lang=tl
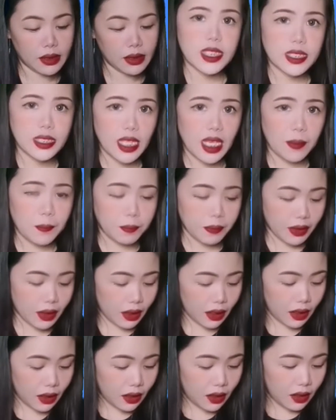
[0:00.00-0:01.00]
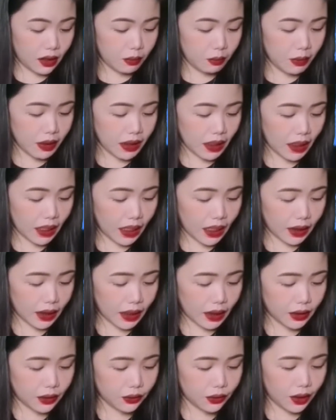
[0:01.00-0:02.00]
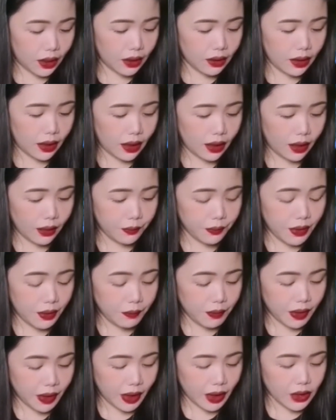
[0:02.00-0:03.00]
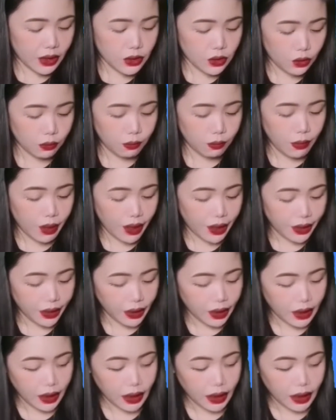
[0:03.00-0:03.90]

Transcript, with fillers: Step 3, may nakalagay dito, in the left navigation bar,